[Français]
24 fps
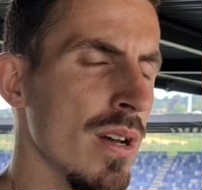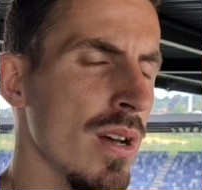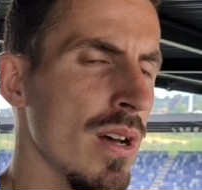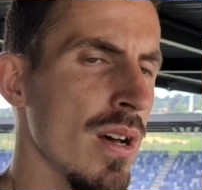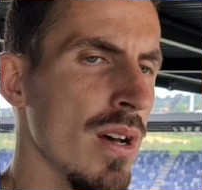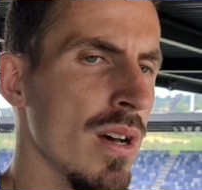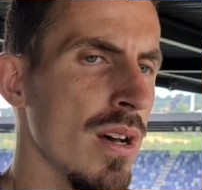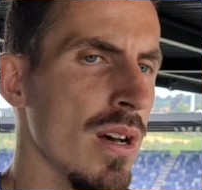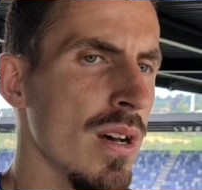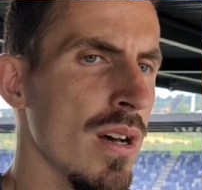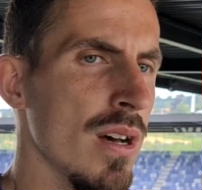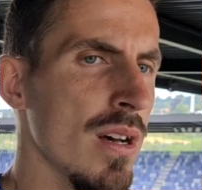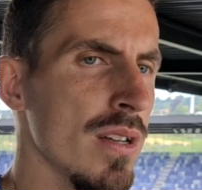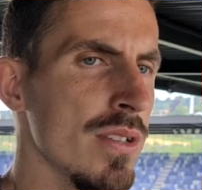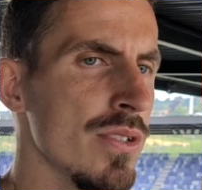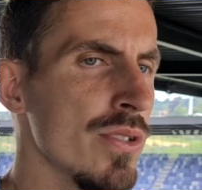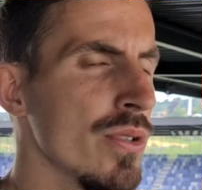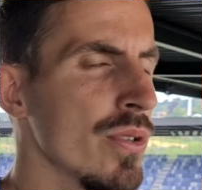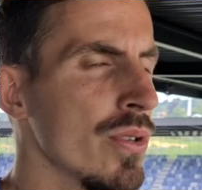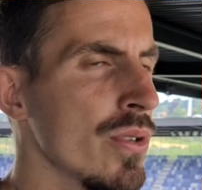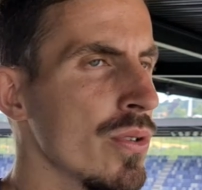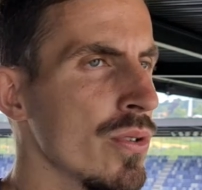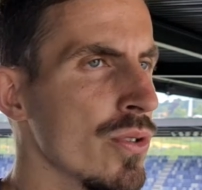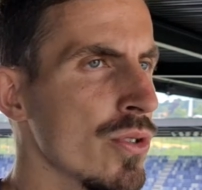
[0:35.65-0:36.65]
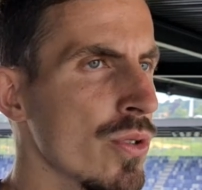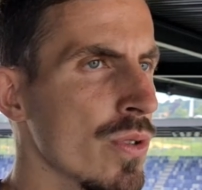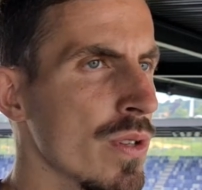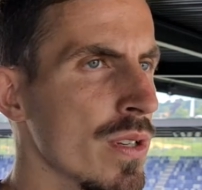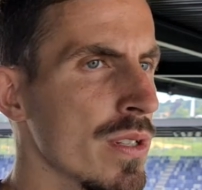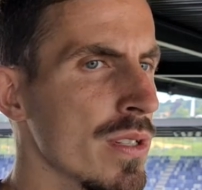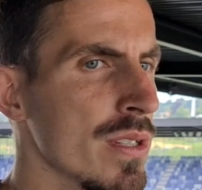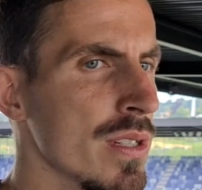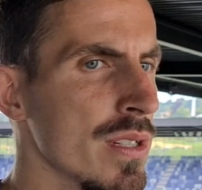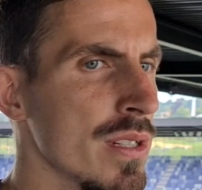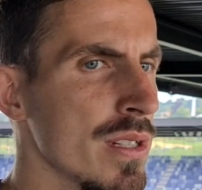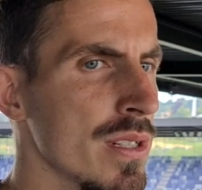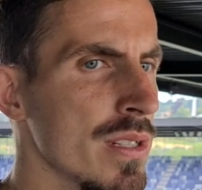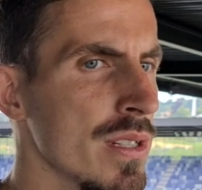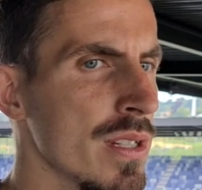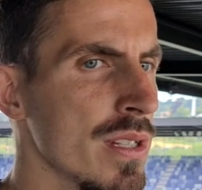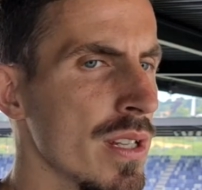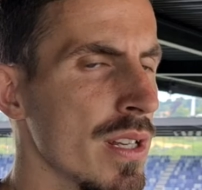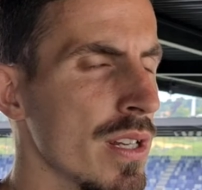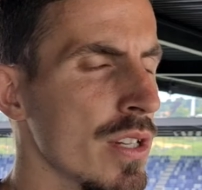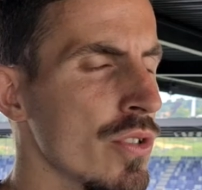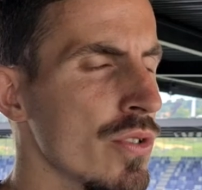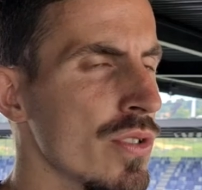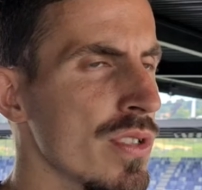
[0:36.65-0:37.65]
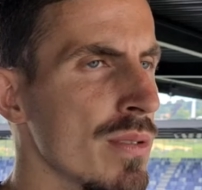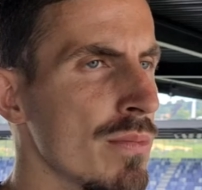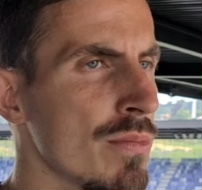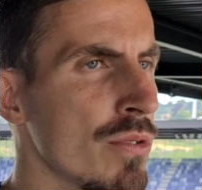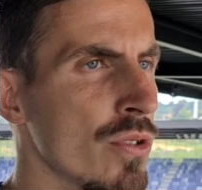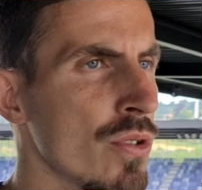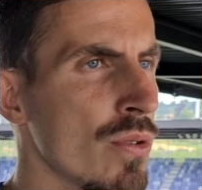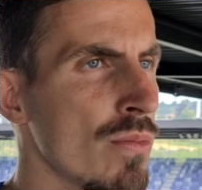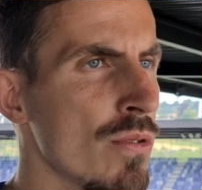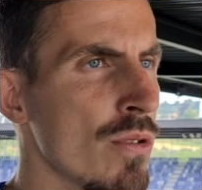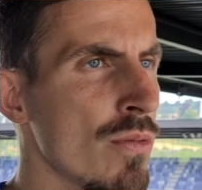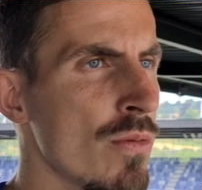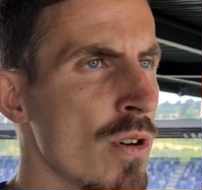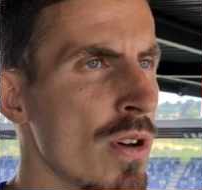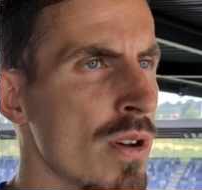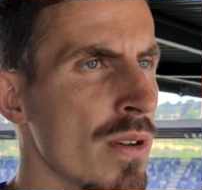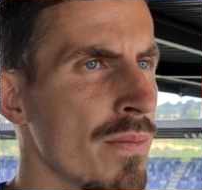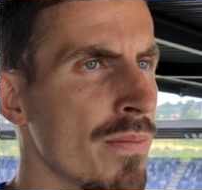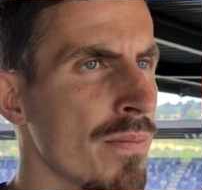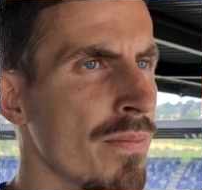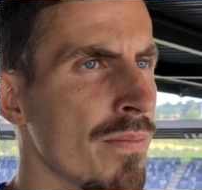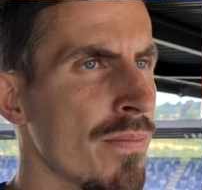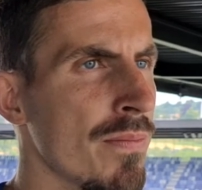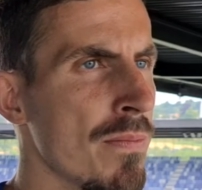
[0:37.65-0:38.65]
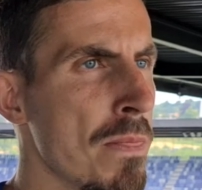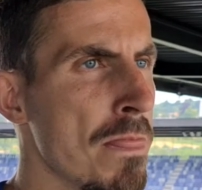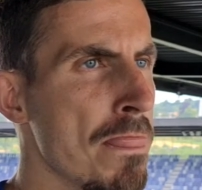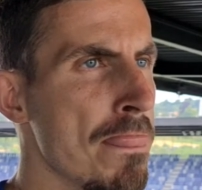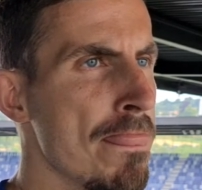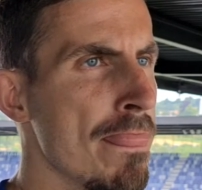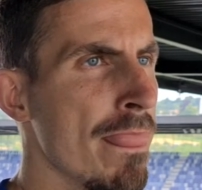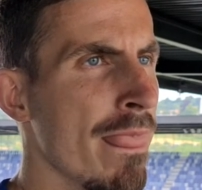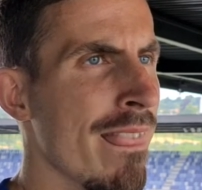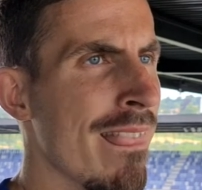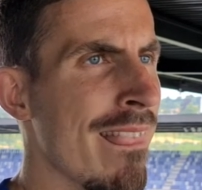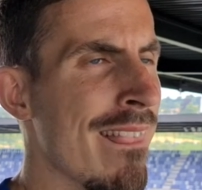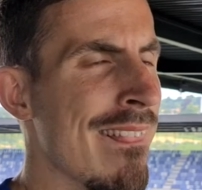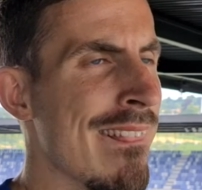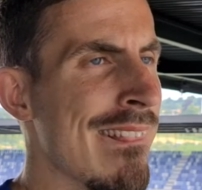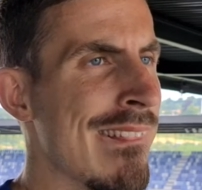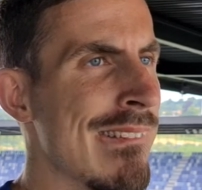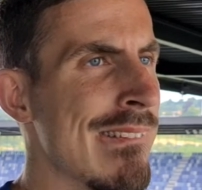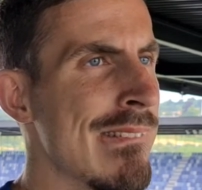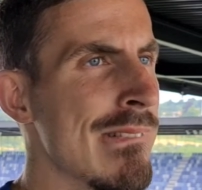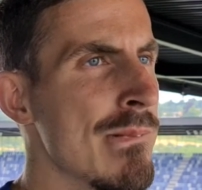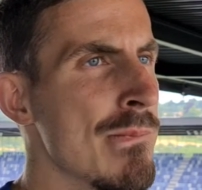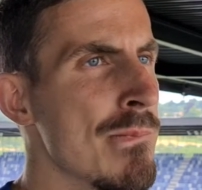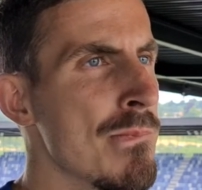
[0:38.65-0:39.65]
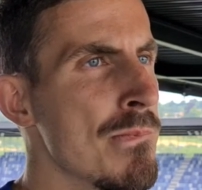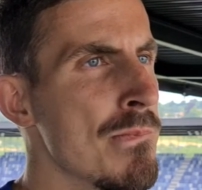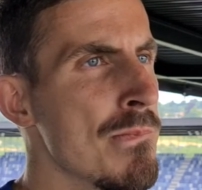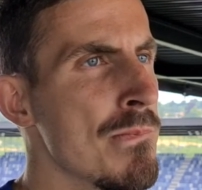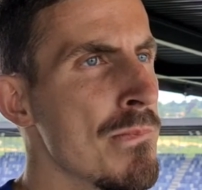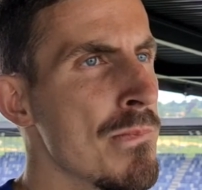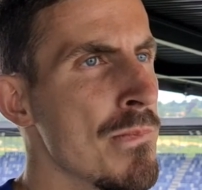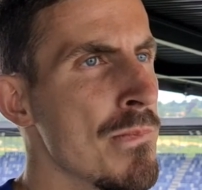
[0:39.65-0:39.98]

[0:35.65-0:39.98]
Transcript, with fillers: à se reconstruire, c'était quelque chose d'important pour moi. Vous sortez de plusieurs saisons